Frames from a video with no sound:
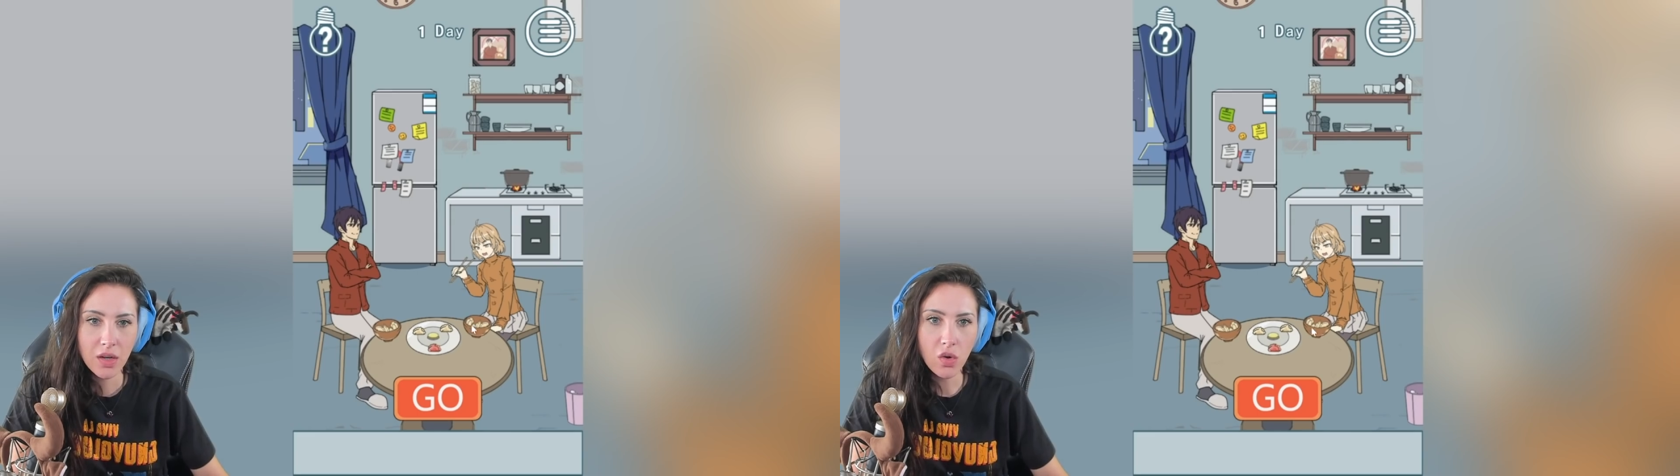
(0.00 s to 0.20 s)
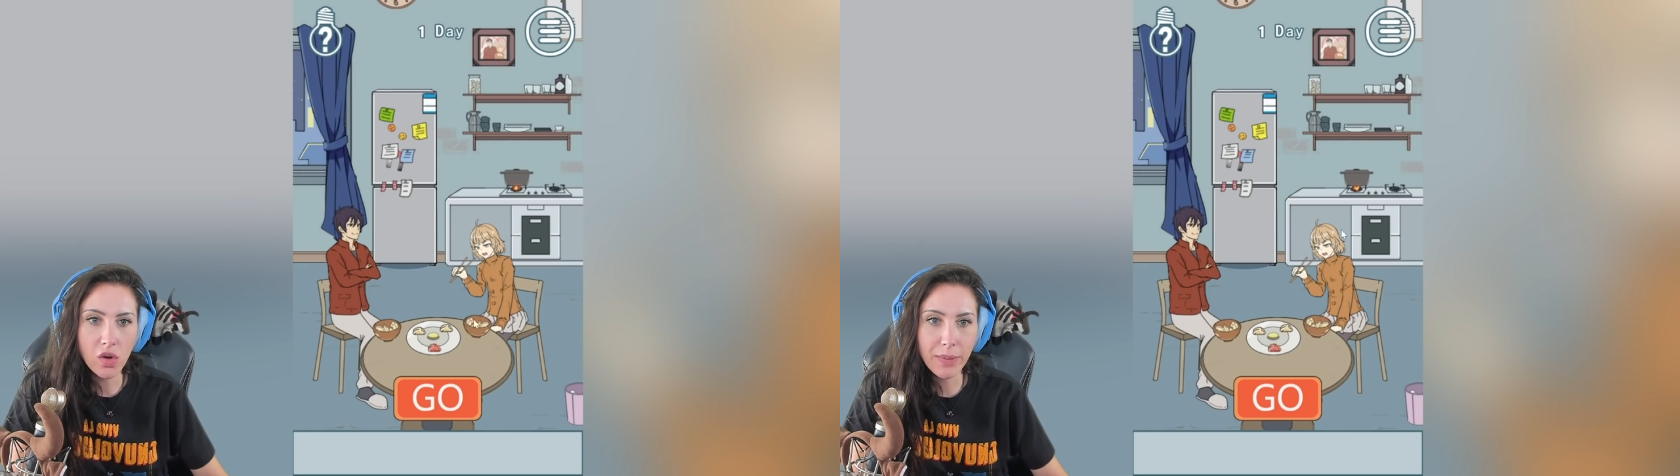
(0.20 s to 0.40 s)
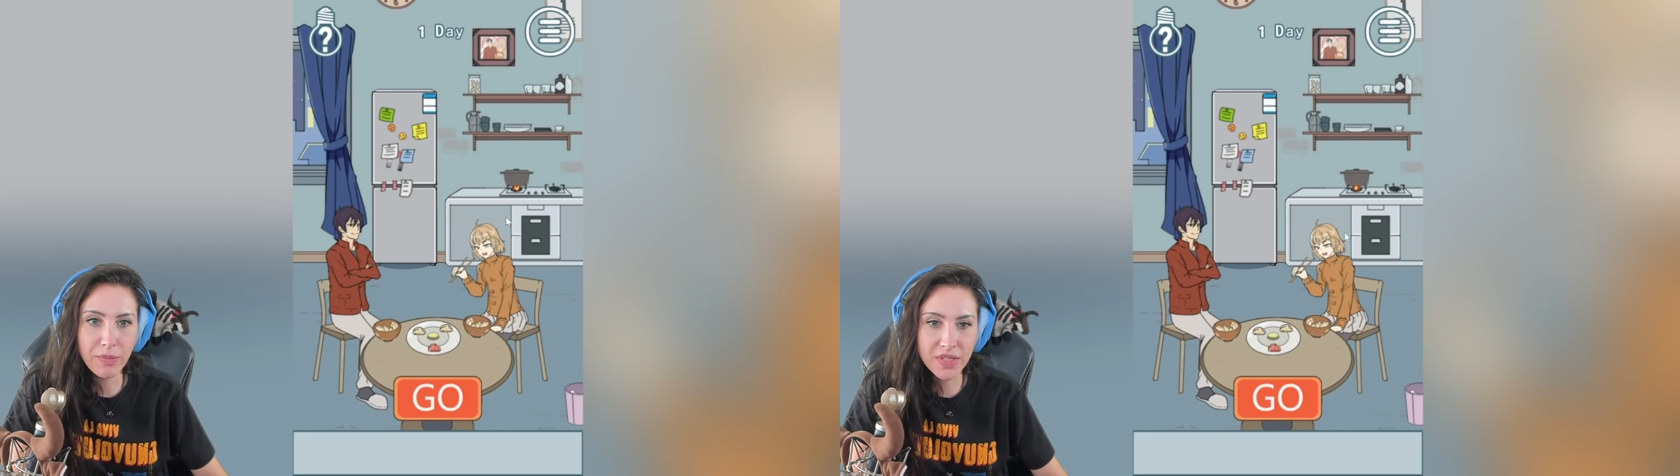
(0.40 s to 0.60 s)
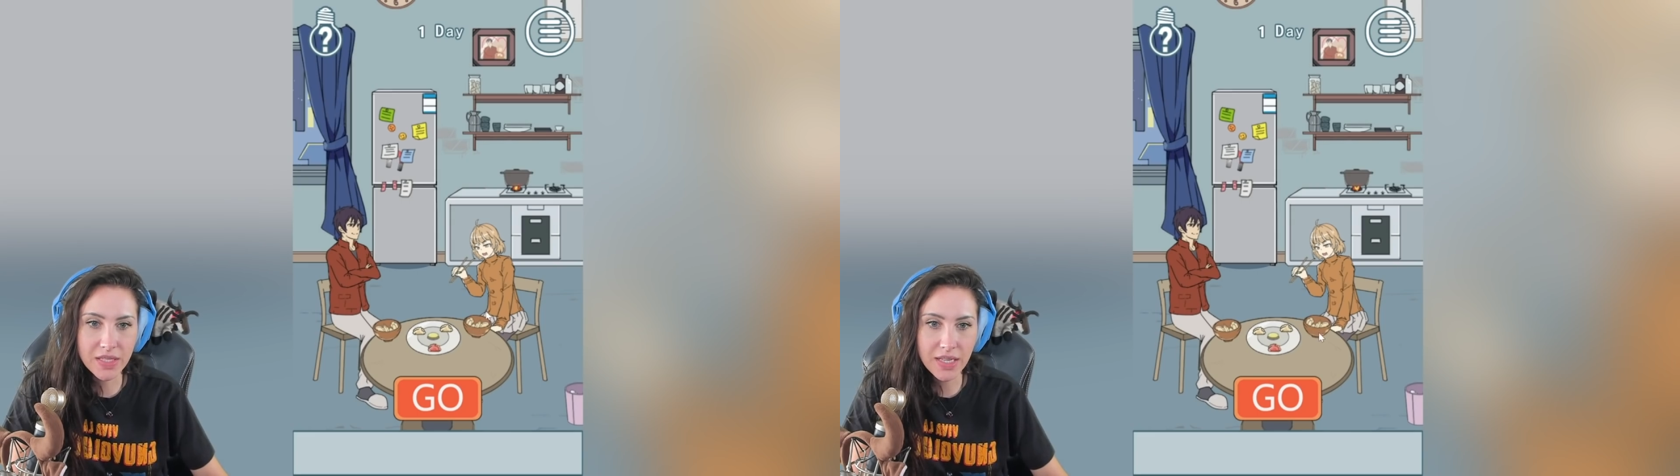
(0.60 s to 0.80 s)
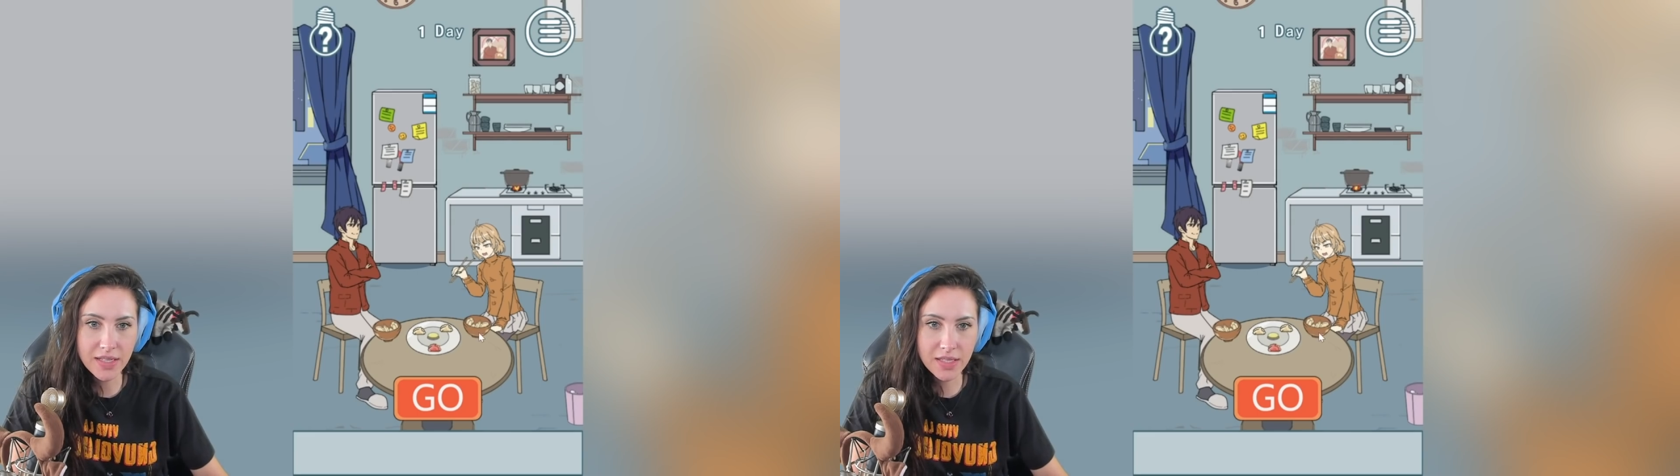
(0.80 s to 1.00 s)
Oh, er hat mir was
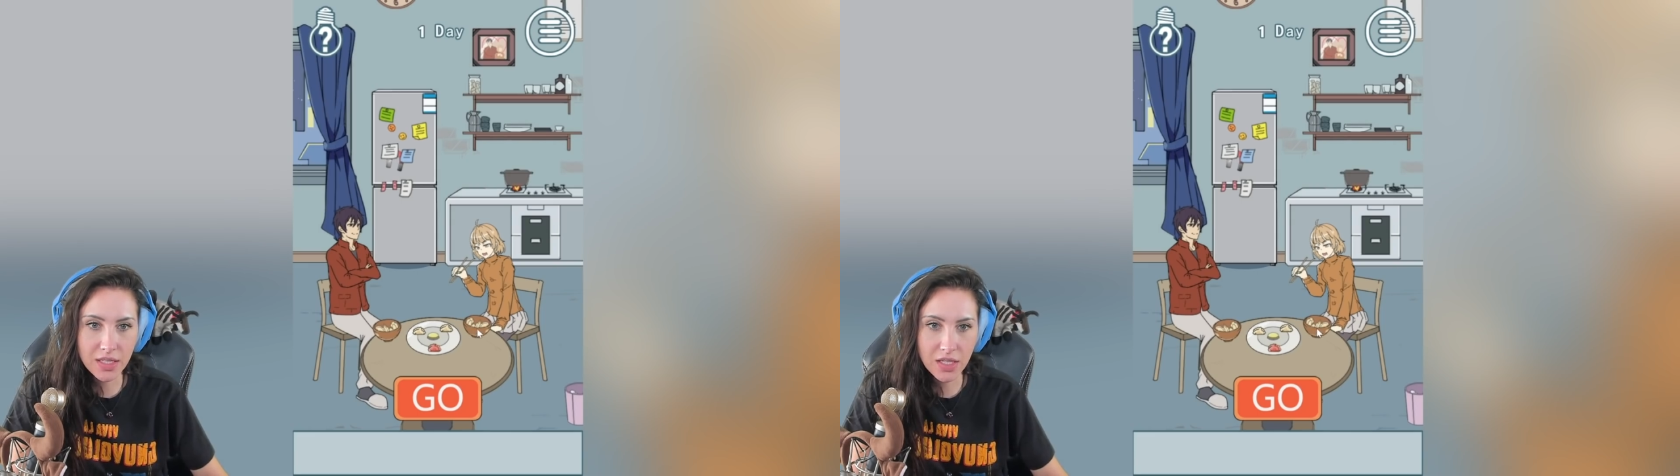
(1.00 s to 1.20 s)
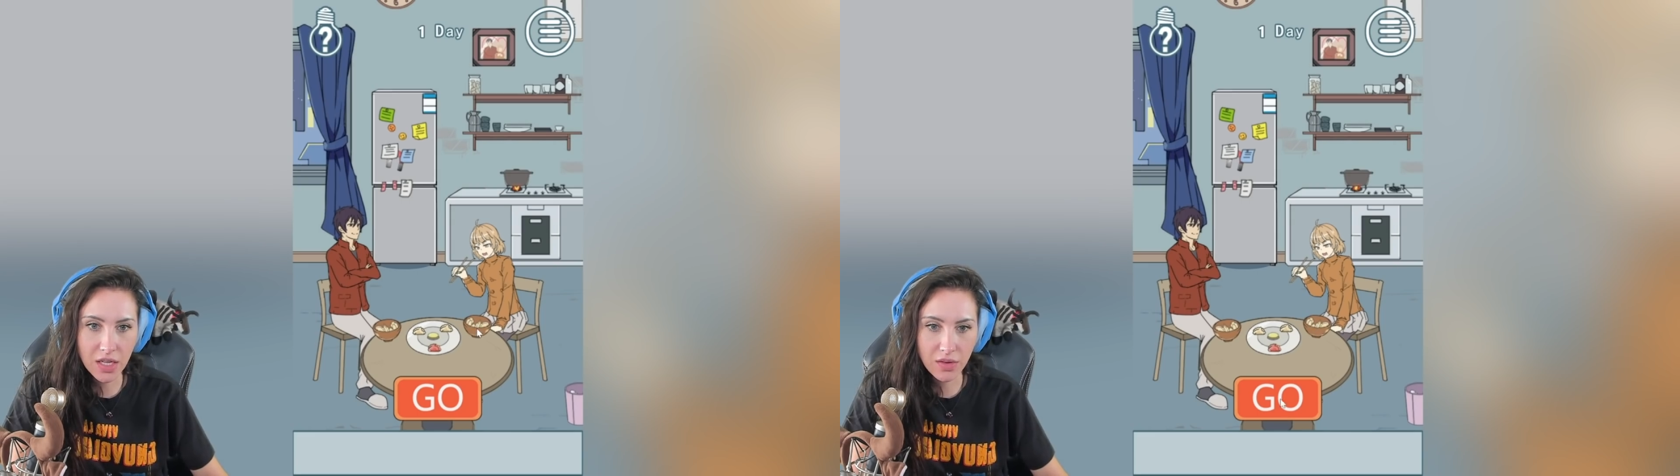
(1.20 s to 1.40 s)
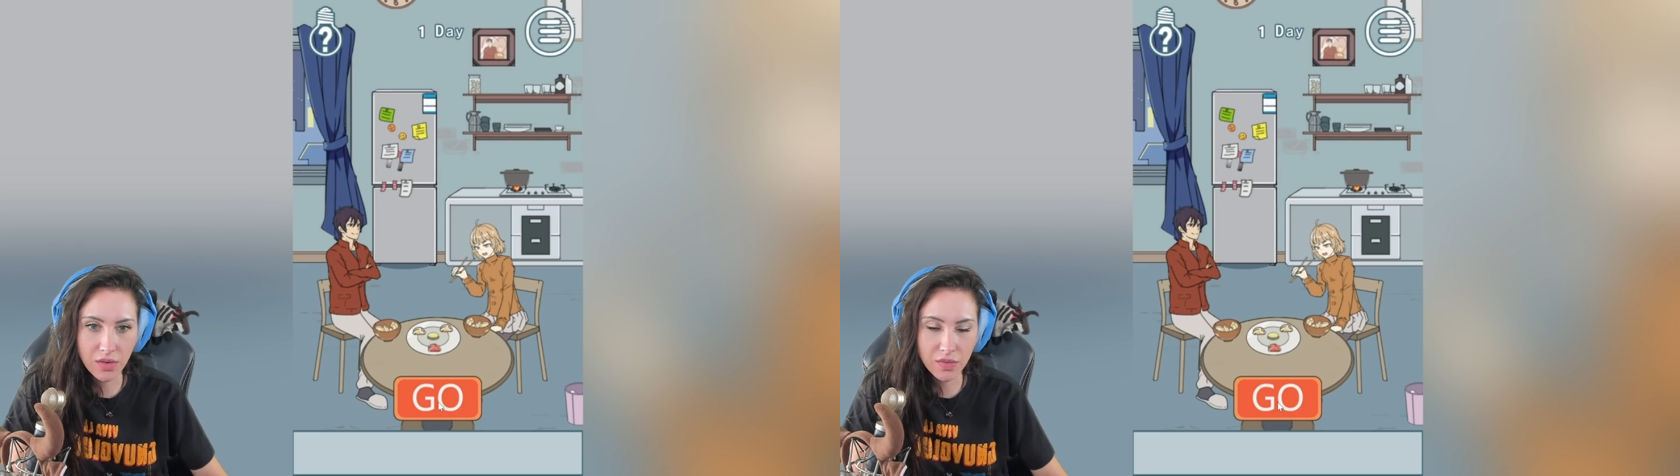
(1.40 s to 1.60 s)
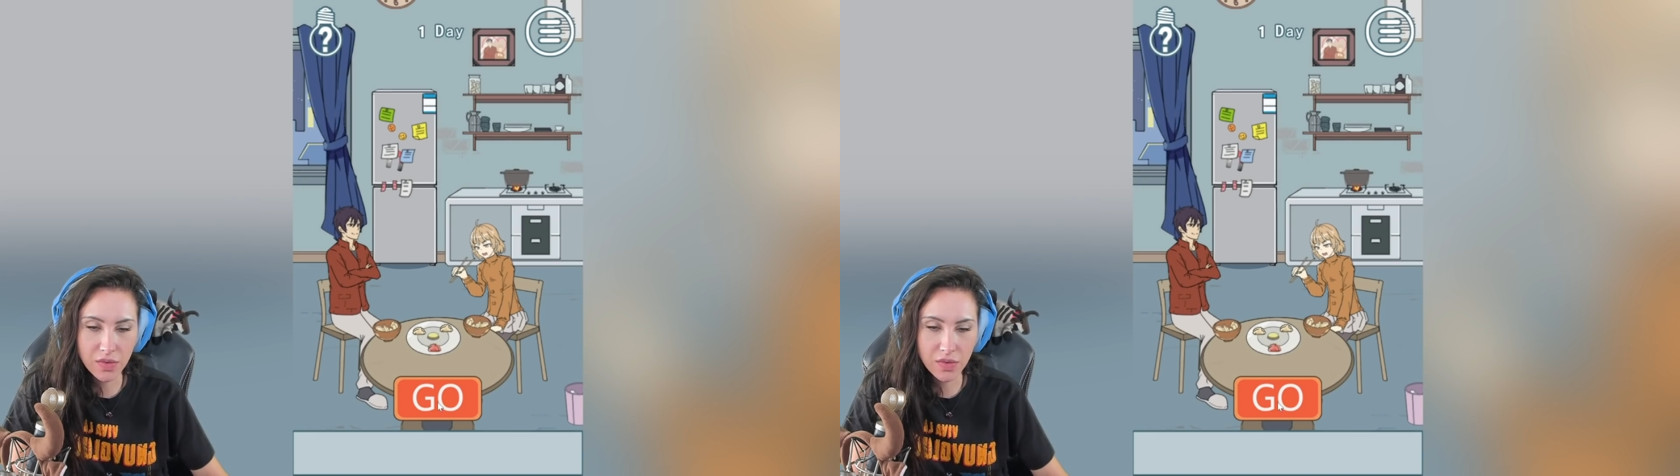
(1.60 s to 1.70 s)
ins Essen getan, oder